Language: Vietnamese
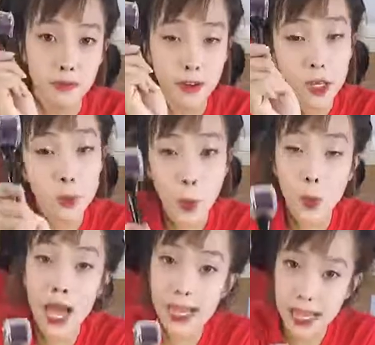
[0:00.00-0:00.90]
với dụng cụ
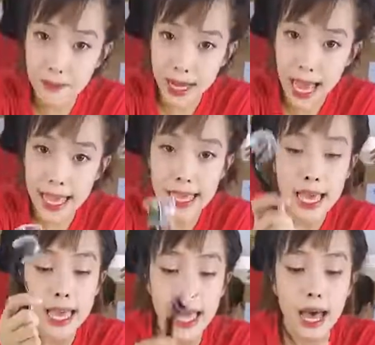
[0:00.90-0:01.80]
lăn kim này đây
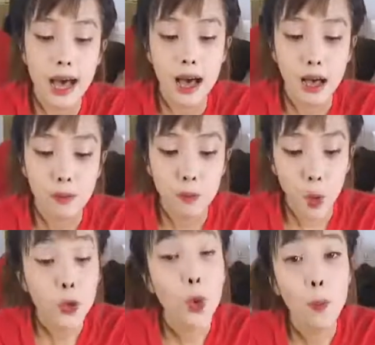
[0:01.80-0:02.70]
à,
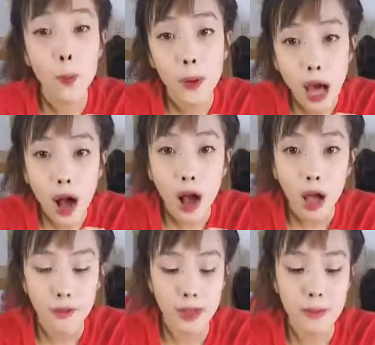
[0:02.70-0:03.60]
mỗi tuần một lần
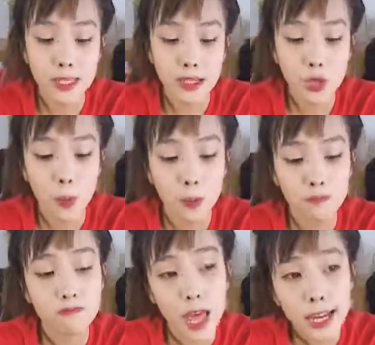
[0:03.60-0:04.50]
và mình sử dụng
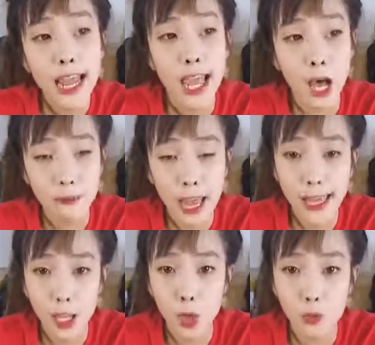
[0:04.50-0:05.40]
đến ngày hôm
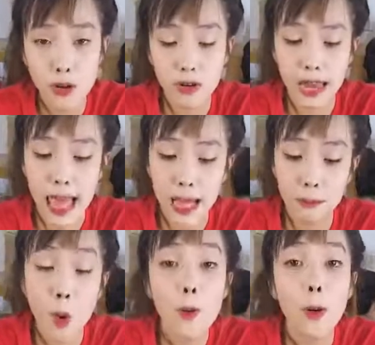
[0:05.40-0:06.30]
nay thì cũng được là
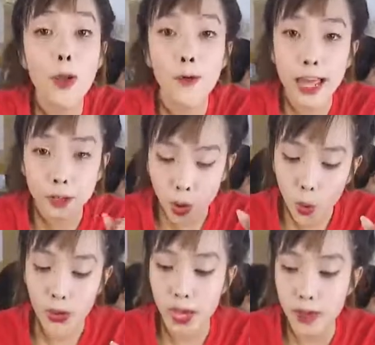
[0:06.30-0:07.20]
bốn ống Eldac
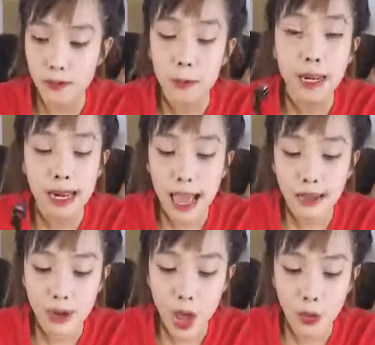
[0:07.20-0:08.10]
rồi và mình
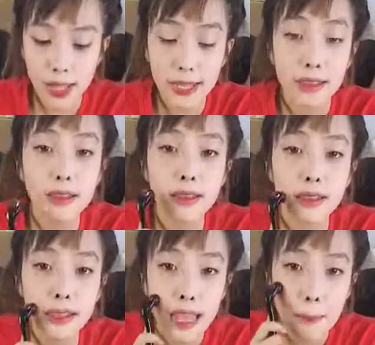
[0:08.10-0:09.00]
lăn đều lên
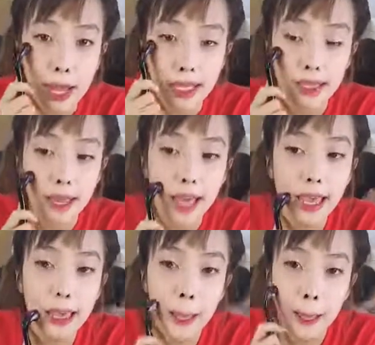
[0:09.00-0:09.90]
da mặt như thế này